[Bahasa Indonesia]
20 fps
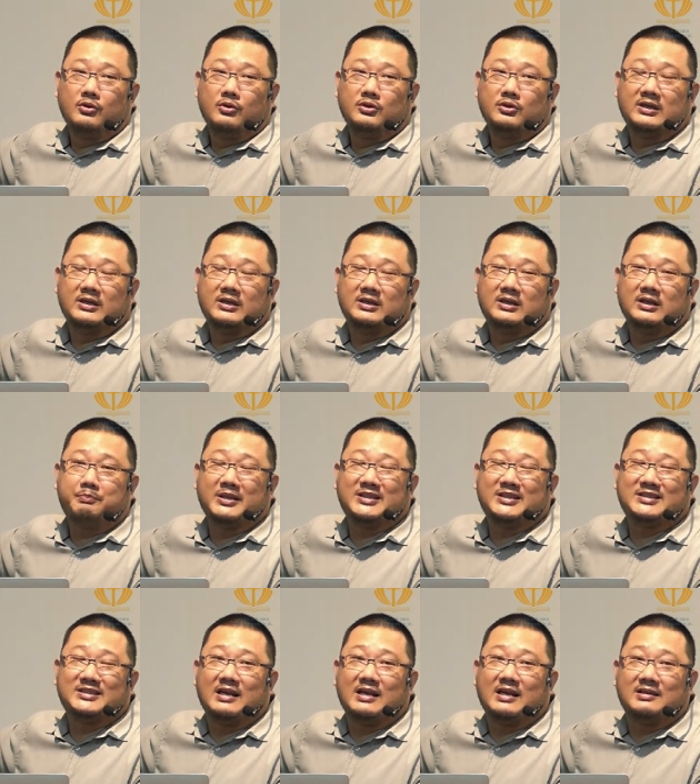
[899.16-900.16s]
Jadi
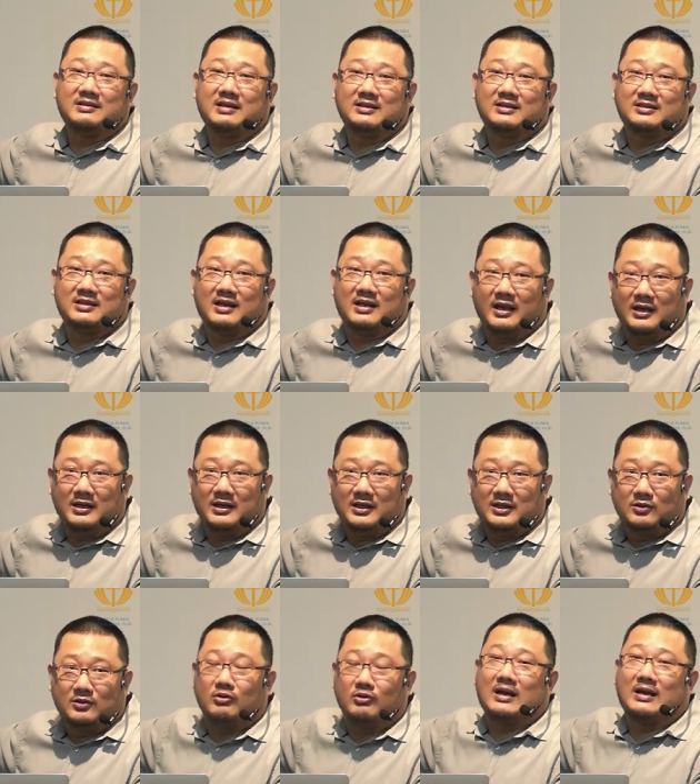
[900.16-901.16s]
pecahnya Israel
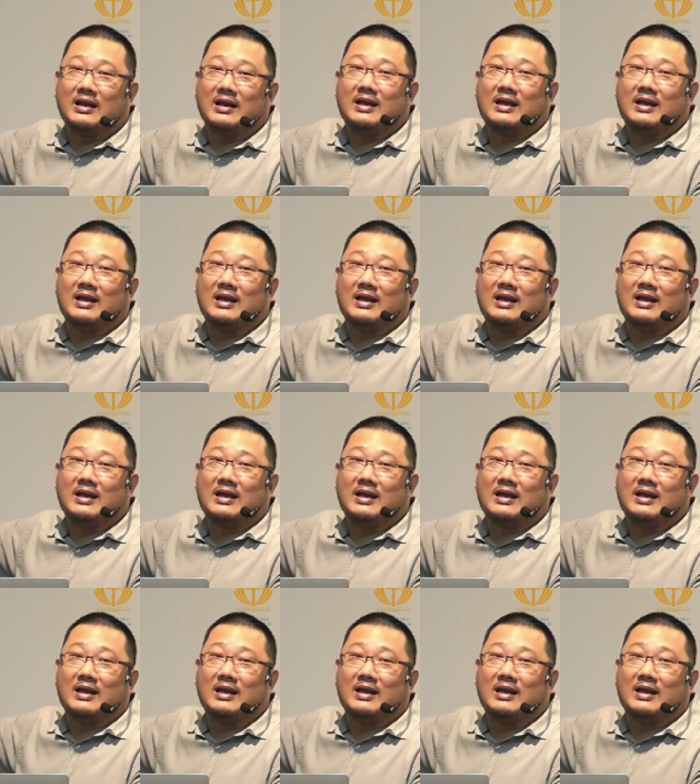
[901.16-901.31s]
itu karena